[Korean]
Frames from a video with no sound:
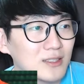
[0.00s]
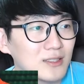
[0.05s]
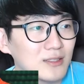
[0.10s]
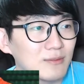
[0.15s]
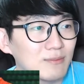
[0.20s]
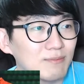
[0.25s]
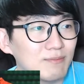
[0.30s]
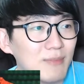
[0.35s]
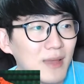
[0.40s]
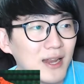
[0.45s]

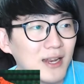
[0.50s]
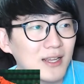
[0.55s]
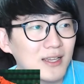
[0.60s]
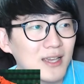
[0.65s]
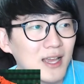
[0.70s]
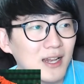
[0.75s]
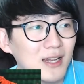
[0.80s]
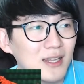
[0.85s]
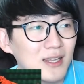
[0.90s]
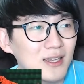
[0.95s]
메리
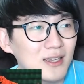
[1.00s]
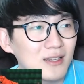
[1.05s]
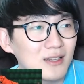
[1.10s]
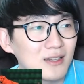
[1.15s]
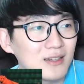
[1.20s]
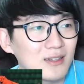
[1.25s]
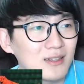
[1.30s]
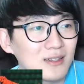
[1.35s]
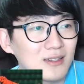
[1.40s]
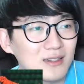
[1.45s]
켈리
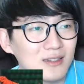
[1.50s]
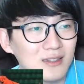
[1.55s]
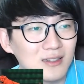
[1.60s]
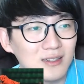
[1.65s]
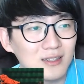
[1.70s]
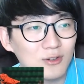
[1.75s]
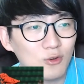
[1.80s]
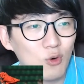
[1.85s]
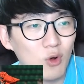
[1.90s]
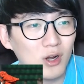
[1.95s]

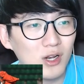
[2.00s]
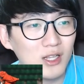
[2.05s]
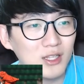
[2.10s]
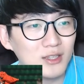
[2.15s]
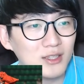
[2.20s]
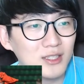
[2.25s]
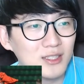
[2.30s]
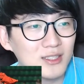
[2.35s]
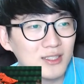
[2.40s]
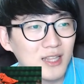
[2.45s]

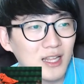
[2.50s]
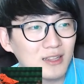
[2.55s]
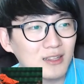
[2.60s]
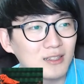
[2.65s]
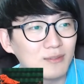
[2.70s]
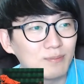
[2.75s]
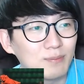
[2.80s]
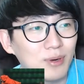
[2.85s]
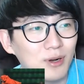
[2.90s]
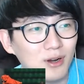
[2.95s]
퀄리티 스타트
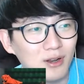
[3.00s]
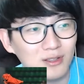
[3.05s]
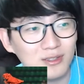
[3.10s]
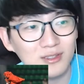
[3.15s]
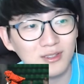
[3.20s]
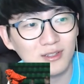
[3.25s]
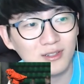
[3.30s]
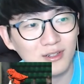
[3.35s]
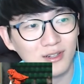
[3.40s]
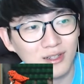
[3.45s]

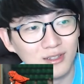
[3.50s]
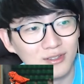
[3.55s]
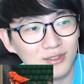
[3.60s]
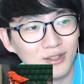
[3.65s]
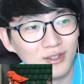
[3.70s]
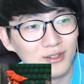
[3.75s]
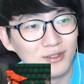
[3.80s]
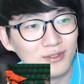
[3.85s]
플러스를 했어요